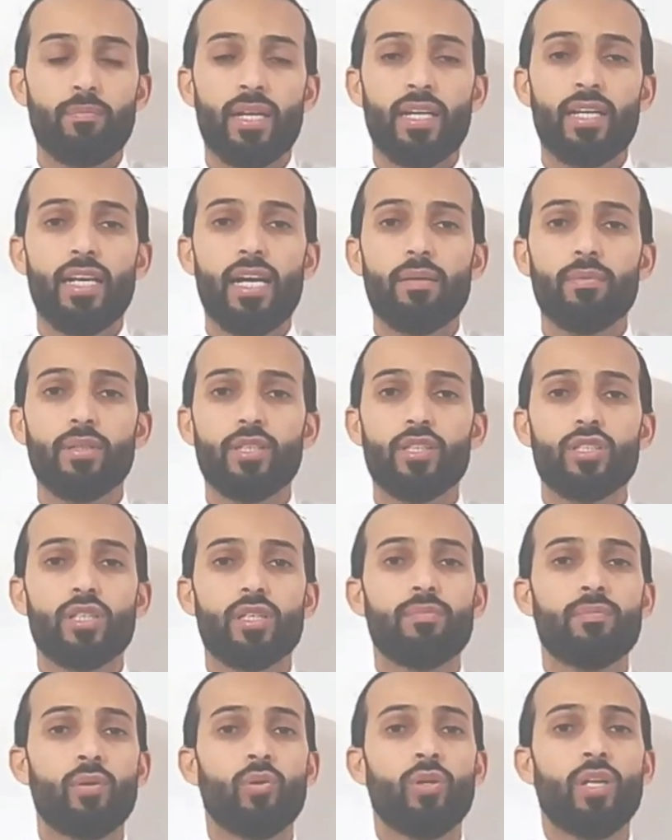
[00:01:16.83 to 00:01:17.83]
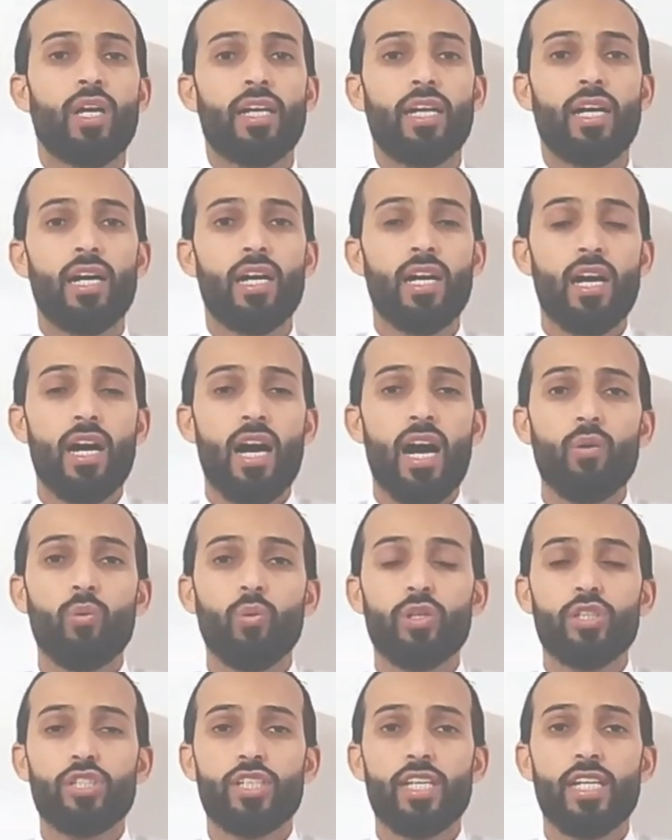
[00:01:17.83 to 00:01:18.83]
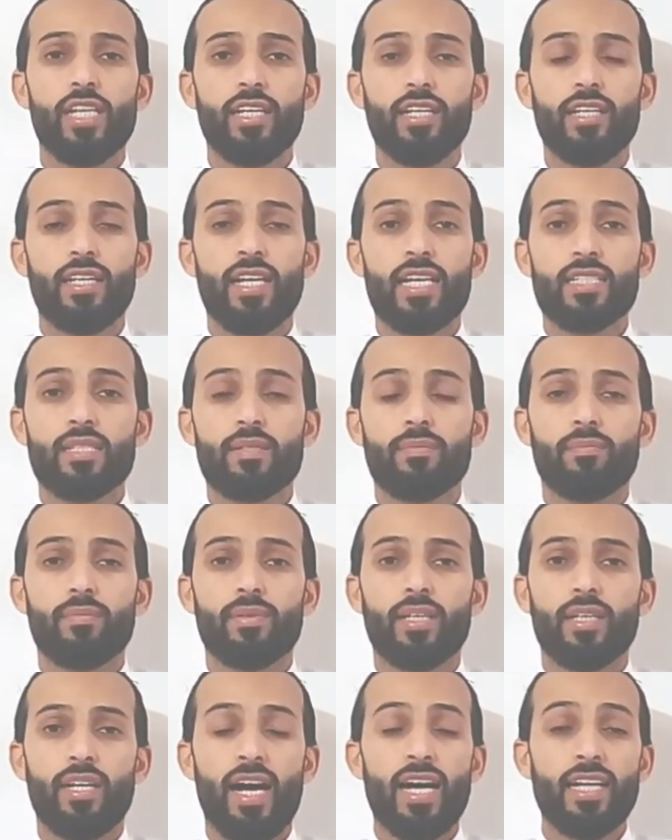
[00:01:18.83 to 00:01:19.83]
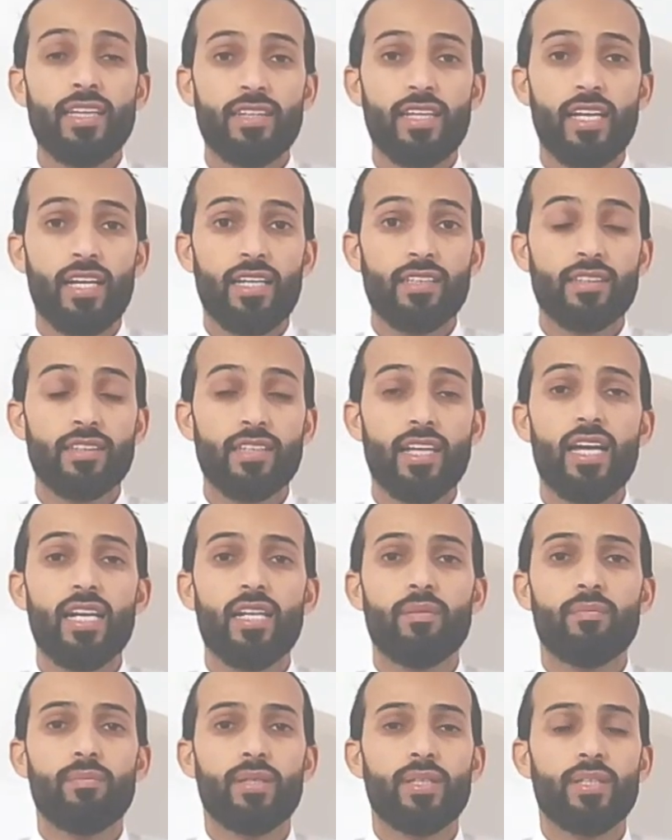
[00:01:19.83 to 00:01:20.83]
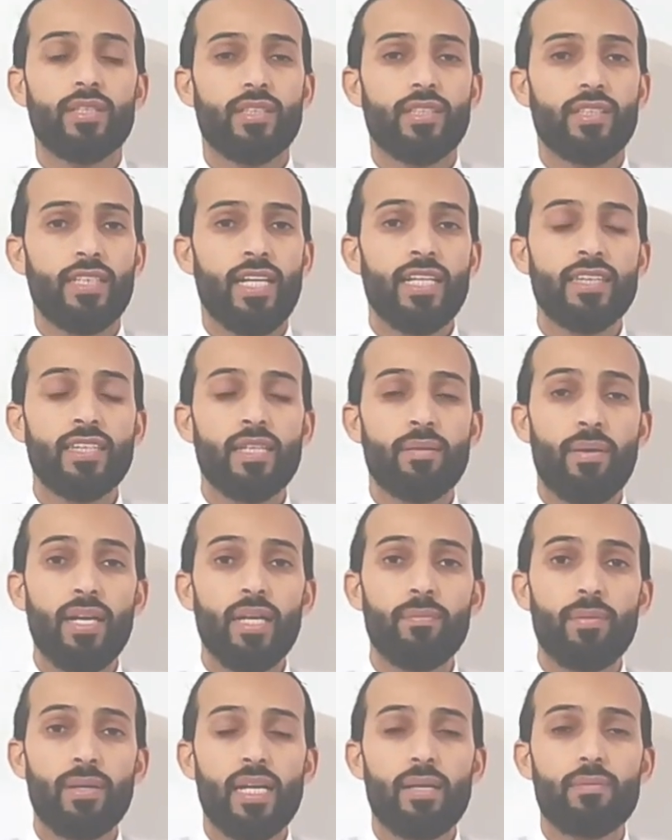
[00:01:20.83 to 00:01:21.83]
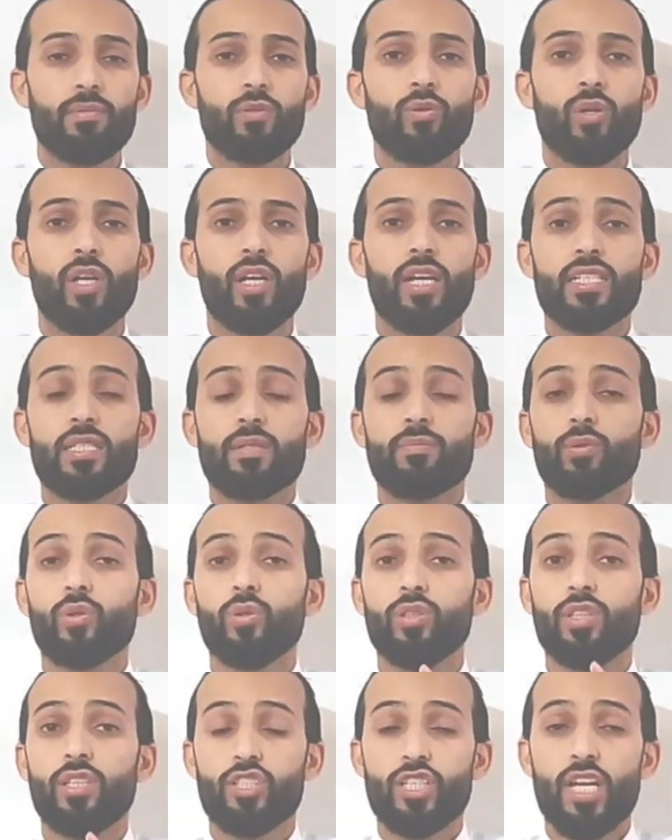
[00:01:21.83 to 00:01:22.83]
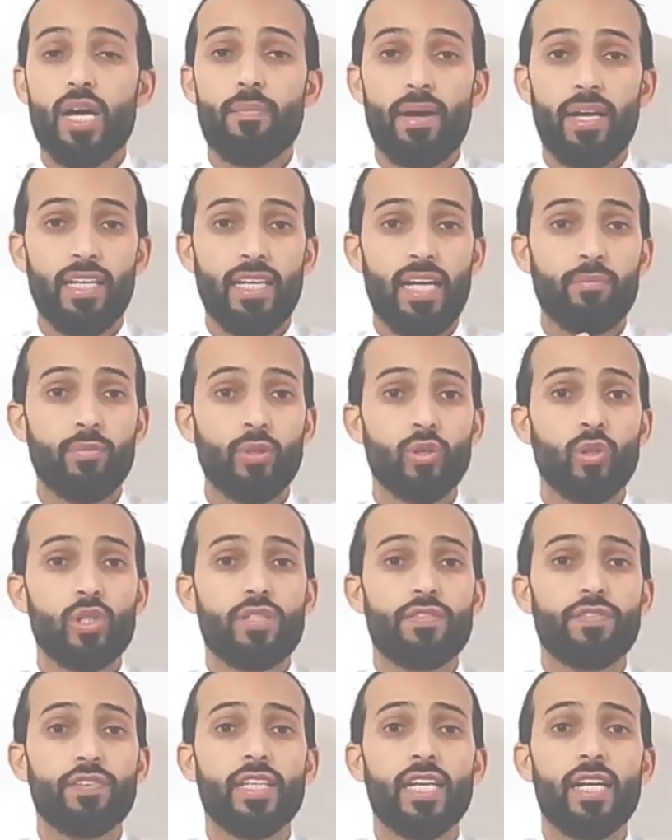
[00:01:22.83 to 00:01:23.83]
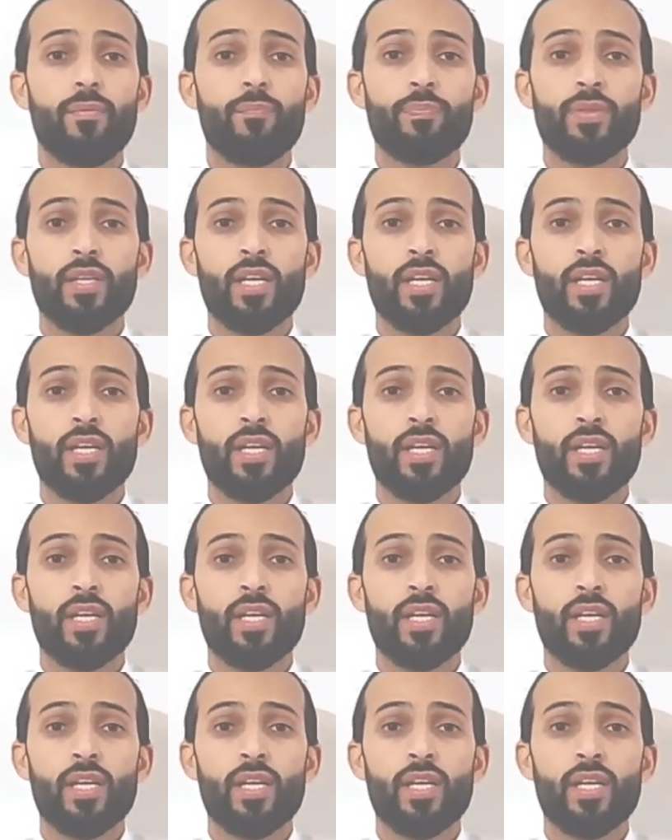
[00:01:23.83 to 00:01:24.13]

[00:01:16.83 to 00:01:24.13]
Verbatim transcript: برنامج مولانا اول شيء لازم حتى الطالب يقدم على برنامج اولا لازم يكون الجامعه اللي عم يدرس فيها